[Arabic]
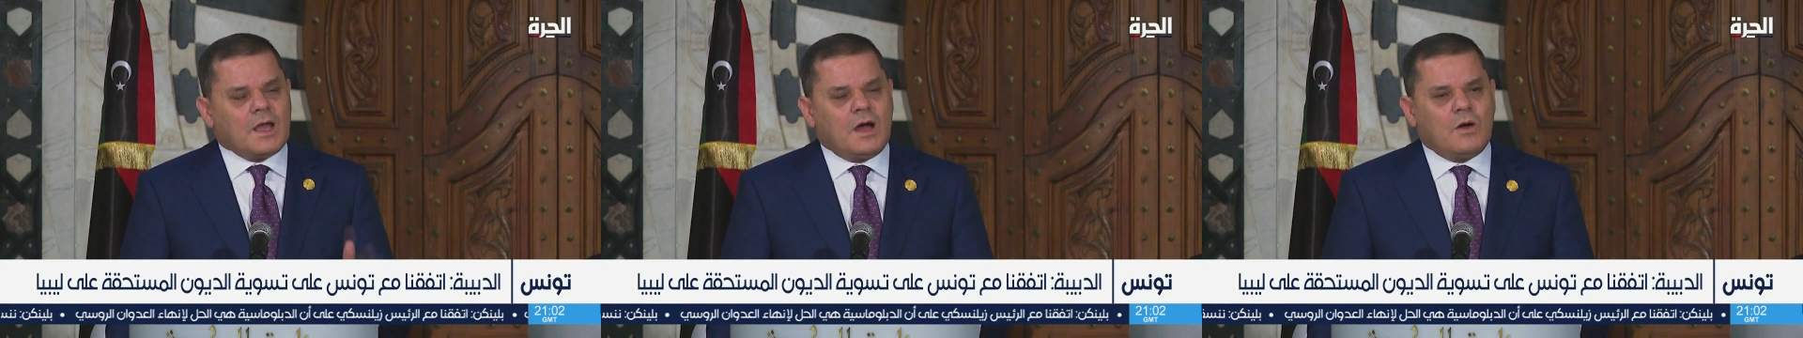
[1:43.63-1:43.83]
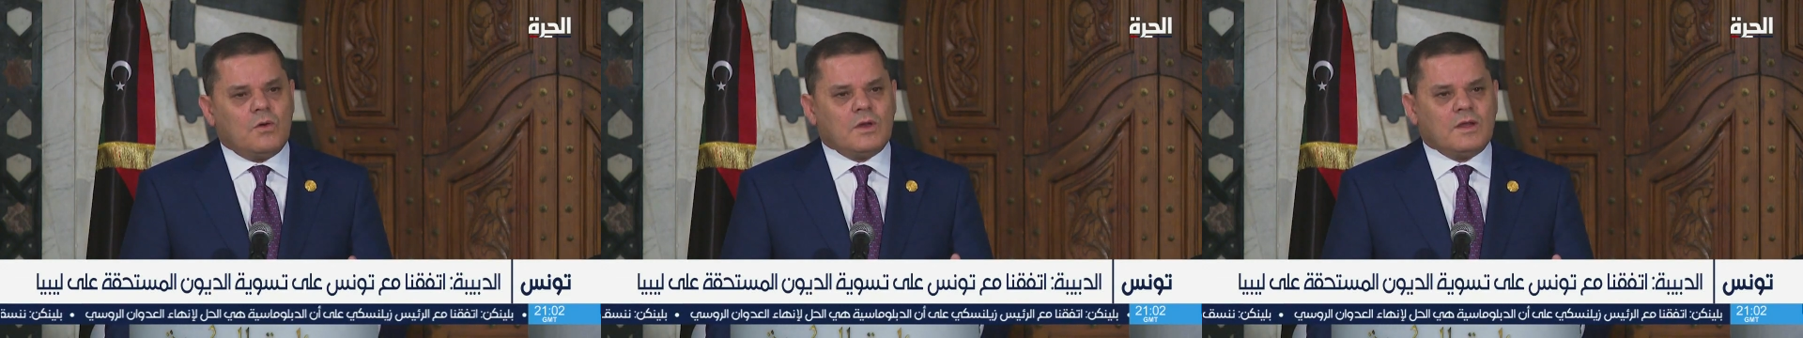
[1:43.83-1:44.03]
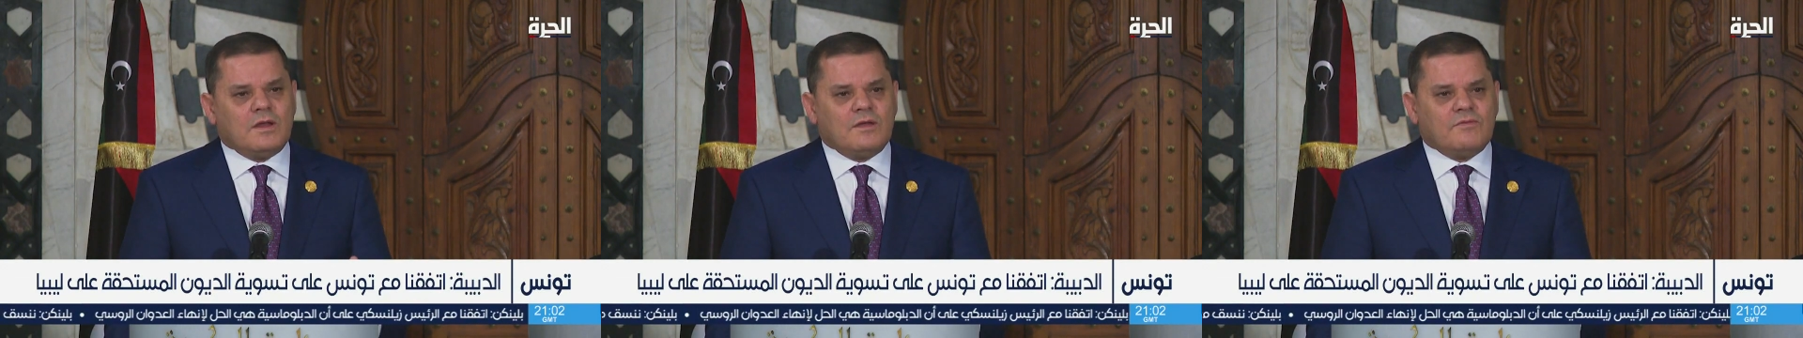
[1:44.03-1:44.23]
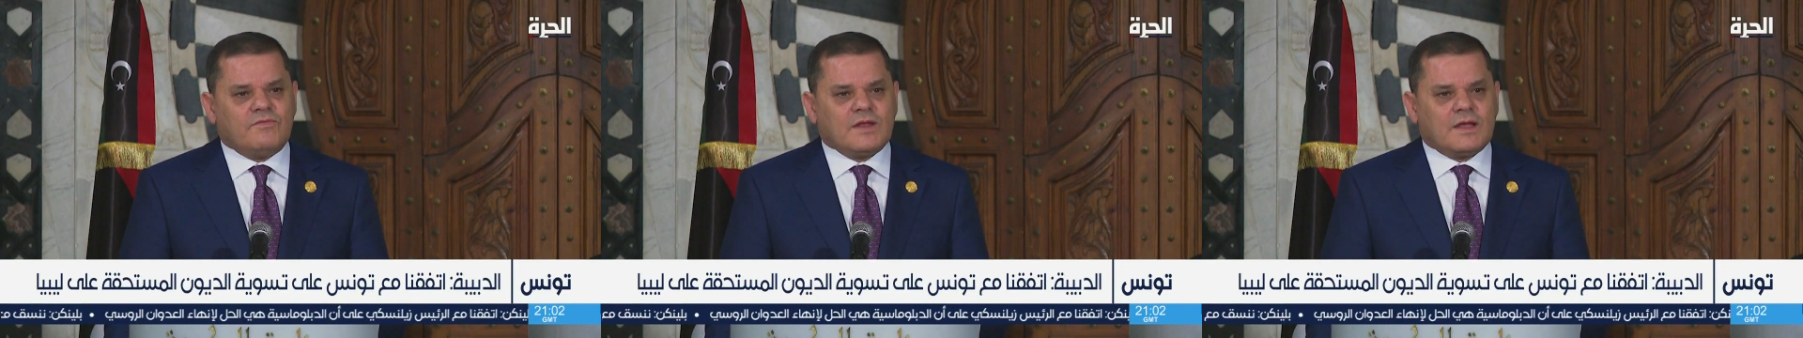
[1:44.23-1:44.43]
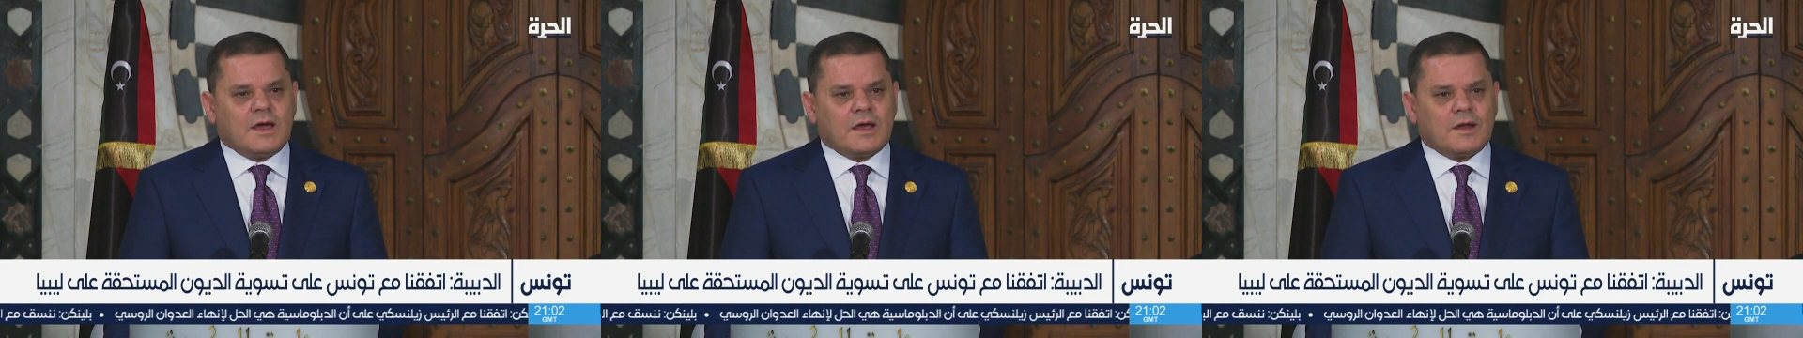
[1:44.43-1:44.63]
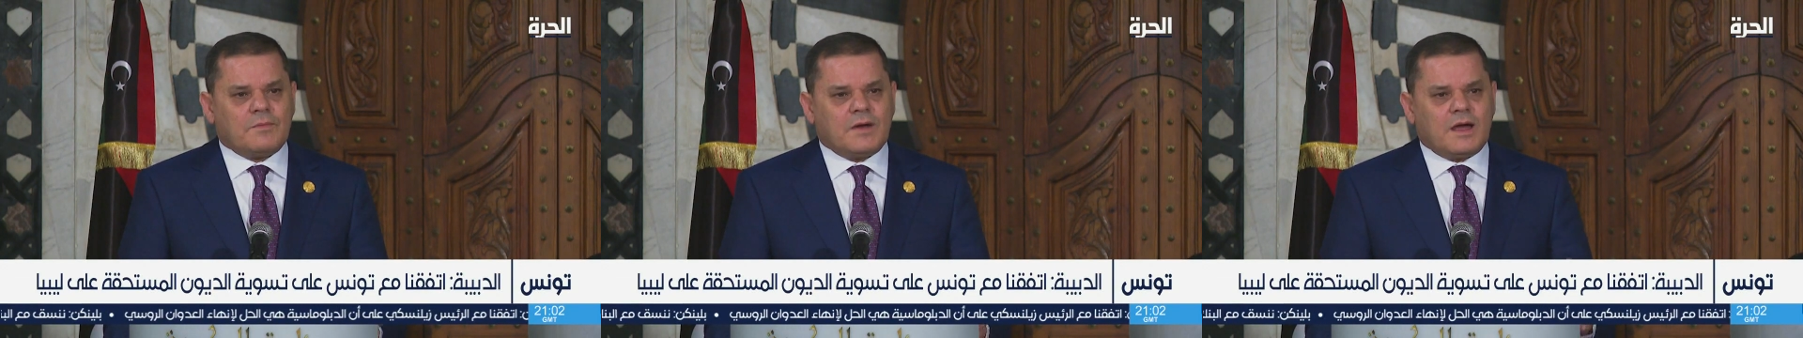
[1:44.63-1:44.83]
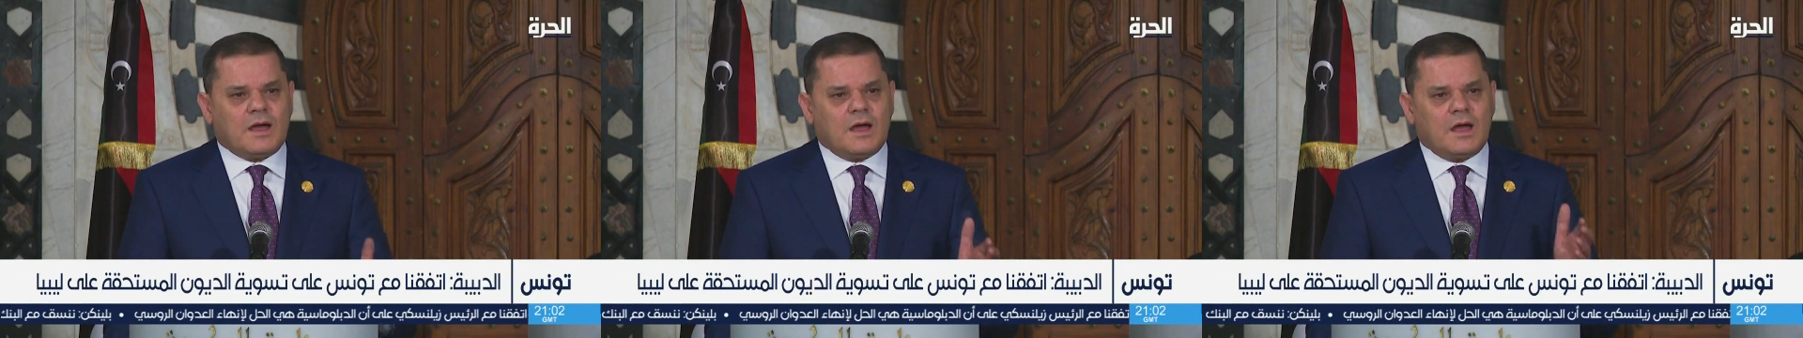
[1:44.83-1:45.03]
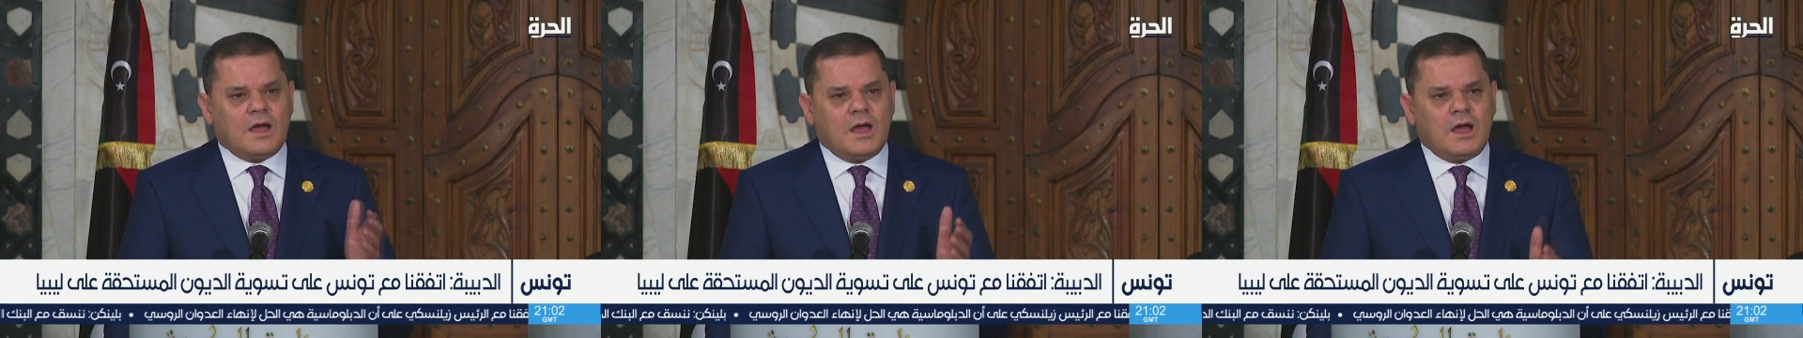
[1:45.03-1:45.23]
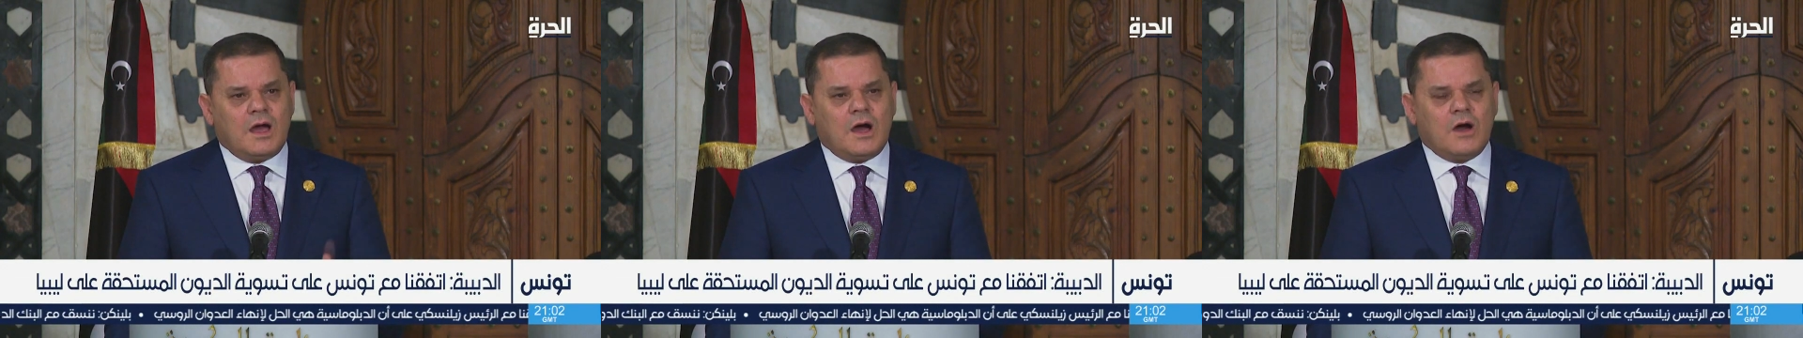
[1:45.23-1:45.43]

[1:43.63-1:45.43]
او في الكهرباء